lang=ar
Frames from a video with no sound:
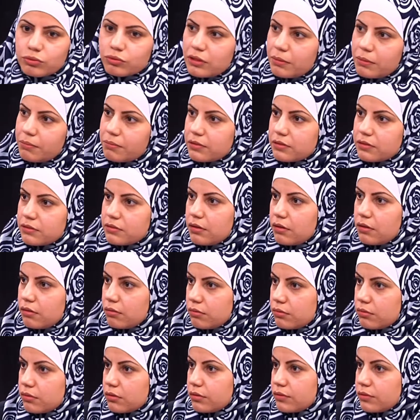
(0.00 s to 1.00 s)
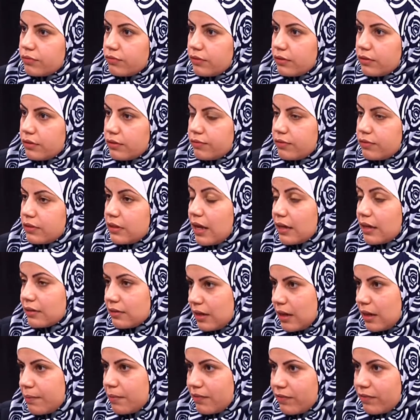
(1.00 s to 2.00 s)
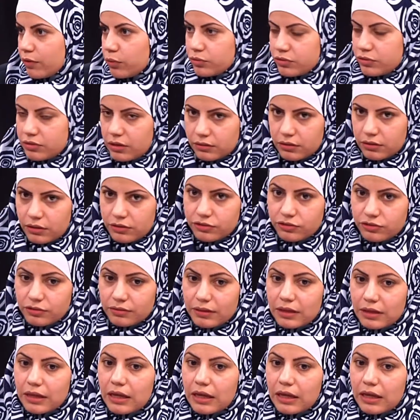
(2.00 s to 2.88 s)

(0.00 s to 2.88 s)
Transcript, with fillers: هو تم إصداره في في نهاية العام 2019